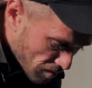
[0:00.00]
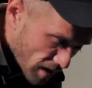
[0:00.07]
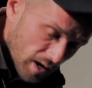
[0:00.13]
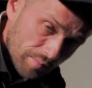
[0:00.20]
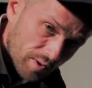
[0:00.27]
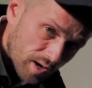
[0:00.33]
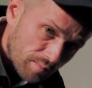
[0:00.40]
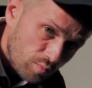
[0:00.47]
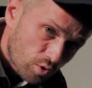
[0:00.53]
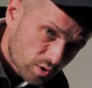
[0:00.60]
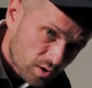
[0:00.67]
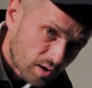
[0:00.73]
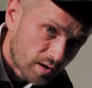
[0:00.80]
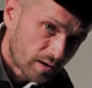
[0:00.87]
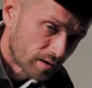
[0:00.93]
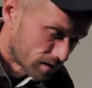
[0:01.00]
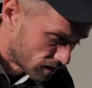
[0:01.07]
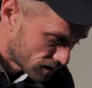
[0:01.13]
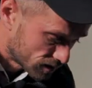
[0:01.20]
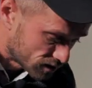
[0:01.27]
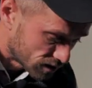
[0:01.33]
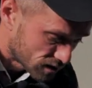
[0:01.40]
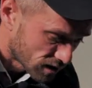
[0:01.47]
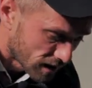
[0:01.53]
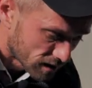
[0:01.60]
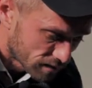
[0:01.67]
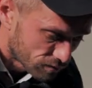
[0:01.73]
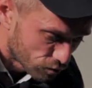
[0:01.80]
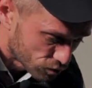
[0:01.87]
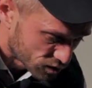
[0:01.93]
мы обработали
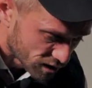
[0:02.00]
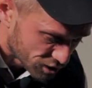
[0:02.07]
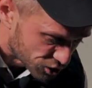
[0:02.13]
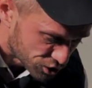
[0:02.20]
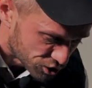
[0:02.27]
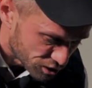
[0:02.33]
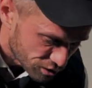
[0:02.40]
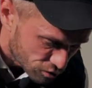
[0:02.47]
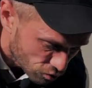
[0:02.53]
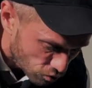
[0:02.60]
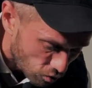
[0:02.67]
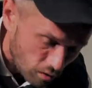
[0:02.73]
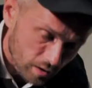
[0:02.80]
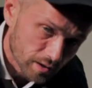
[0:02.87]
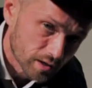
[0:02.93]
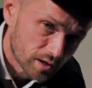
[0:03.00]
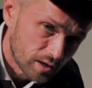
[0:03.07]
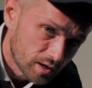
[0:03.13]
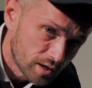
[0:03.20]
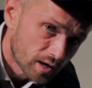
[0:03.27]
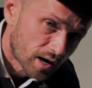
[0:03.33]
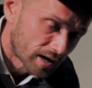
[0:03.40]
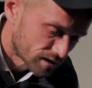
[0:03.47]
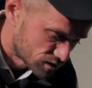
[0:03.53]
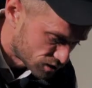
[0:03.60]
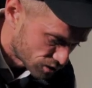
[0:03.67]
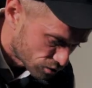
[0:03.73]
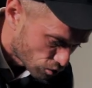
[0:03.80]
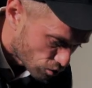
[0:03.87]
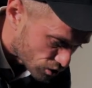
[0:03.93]
титановую защиту и
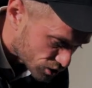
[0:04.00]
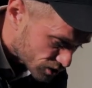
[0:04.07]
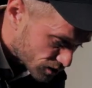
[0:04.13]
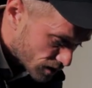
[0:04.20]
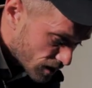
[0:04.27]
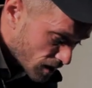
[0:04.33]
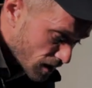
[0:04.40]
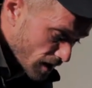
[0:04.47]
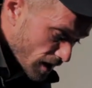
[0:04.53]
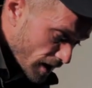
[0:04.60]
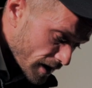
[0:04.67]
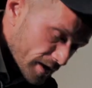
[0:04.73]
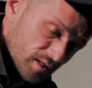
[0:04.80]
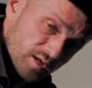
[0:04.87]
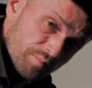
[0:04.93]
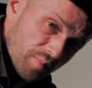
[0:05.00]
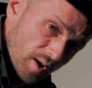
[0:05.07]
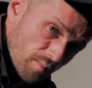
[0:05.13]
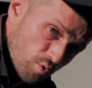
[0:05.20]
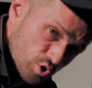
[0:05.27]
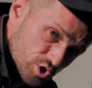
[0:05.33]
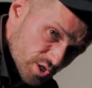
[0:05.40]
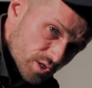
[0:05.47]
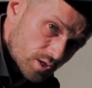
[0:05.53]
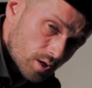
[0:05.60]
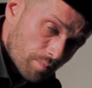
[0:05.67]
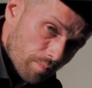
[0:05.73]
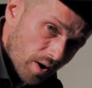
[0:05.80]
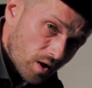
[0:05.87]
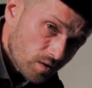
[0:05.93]
антидождь. Это поможет
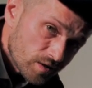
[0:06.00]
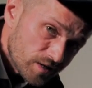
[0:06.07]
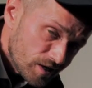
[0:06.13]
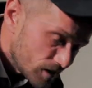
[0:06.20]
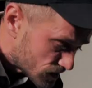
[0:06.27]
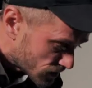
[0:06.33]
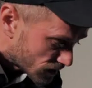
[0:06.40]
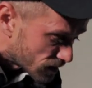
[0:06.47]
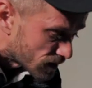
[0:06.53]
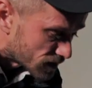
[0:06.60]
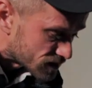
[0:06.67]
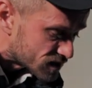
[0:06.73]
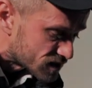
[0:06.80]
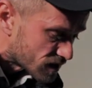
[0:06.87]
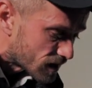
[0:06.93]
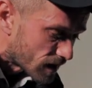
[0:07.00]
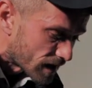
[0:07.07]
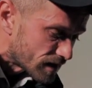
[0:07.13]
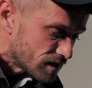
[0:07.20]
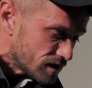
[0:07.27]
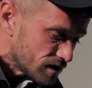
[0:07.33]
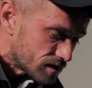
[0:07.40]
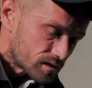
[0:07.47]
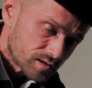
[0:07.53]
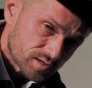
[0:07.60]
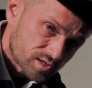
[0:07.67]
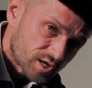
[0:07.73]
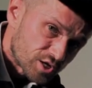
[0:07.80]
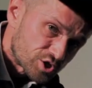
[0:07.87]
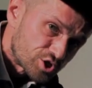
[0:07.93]
дополнительно сохранить
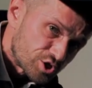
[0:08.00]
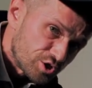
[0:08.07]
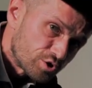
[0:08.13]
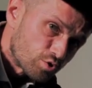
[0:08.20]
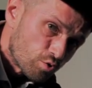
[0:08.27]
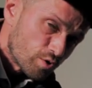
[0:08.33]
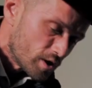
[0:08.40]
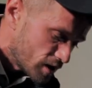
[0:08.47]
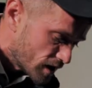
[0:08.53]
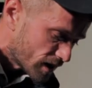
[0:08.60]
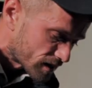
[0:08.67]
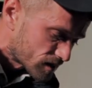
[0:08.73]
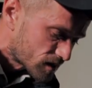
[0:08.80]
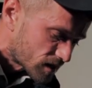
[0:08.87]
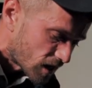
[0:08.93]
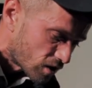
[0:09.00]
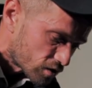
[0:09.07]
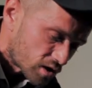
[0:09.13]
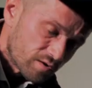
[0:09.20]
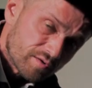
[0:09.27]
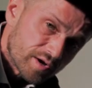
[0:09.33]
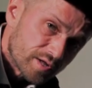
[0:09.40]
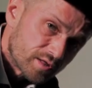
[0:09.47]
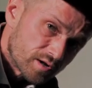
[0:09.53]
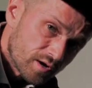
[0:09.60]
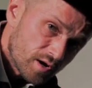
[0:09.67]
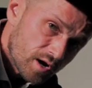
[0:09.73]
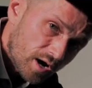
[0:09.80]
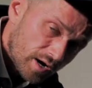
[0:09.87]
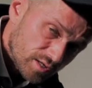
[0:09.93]
защиту и отталкивает
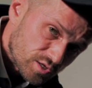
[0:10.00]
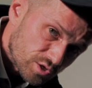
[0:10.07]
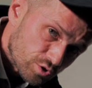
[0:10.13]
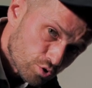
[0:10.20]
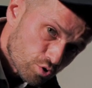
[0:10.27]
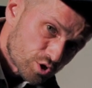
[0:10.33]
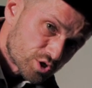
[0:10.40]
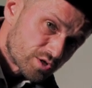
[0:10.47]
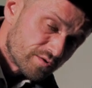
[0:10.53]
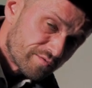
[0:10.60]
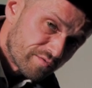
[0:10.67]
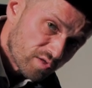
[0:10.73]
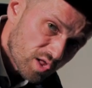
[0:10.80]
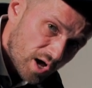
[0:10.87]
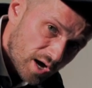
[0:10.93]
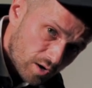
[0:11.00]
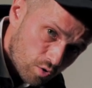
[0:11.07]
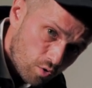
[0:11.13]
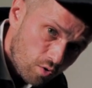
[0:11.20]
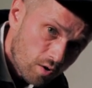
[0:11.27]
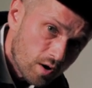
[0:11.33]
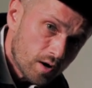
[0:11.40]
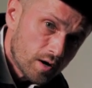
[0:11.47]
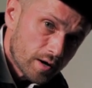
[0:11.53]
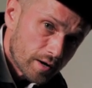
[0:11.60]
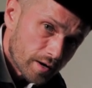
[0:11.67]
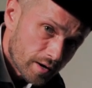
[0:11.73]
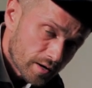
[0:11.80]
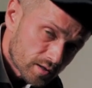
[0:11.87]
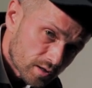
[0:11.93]
антидождь, влагу.
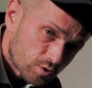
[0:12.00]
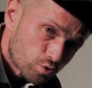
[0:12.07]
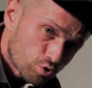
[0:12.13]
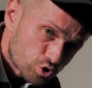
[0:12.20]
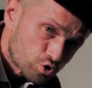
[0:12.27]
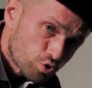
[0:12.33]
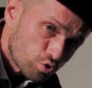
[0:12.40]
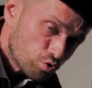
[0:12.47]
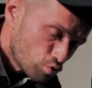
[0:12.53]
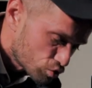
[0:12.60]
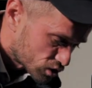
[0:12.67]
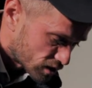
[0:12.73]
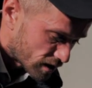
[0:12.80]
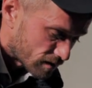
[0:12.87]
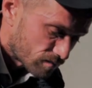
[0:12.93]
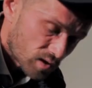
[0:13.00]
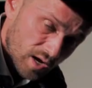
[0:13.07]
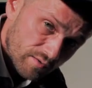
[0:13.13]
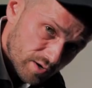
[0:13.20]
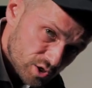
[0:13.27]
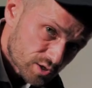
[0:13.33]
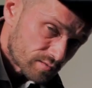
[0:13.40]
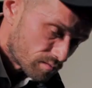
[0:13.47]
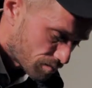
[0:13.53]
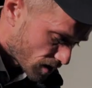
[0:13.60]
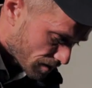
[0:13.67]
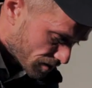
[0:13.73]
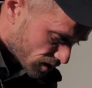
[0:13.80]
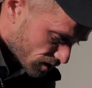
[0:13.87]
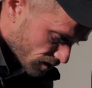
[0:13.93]
И это то, что нужно для вашего
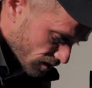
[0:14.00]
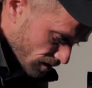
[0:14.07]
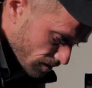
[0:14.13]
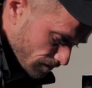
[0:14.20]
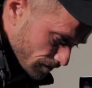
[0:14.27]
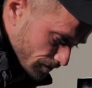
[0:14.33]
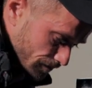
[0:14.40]
памятника.